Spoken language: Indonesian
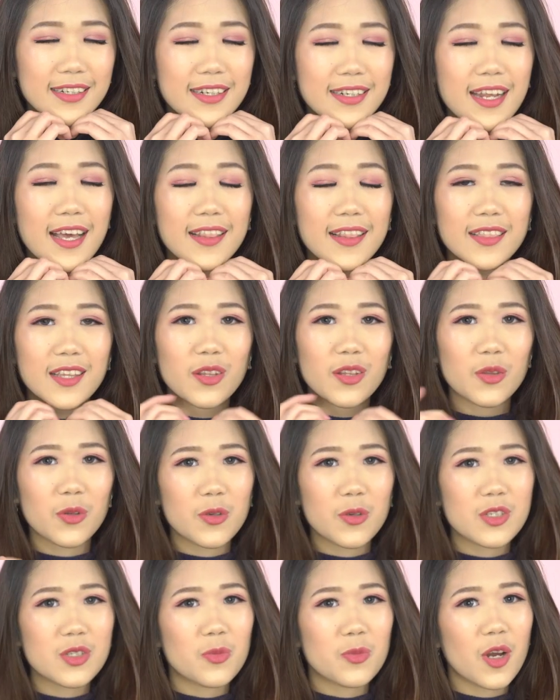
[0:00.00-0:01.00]
Dan
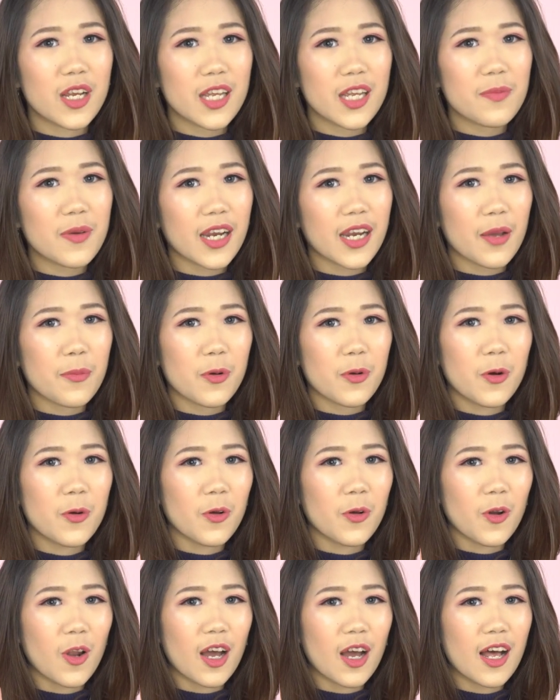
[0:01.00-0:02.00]
tentu semuanya pakai
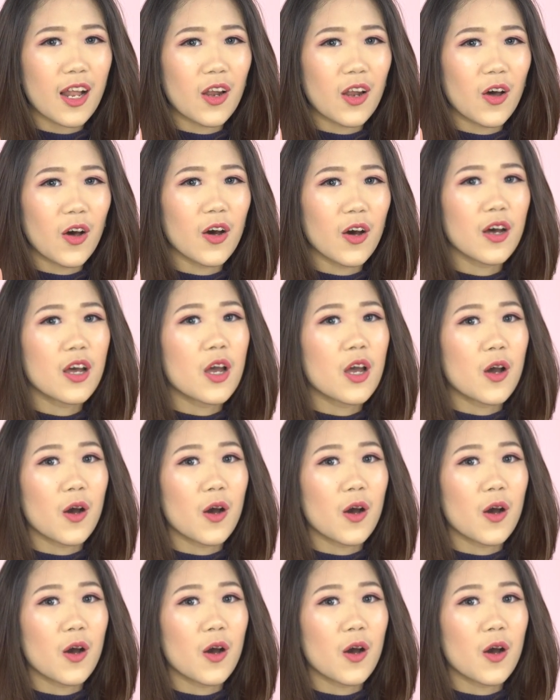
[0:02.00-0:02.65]
produk lokal loh.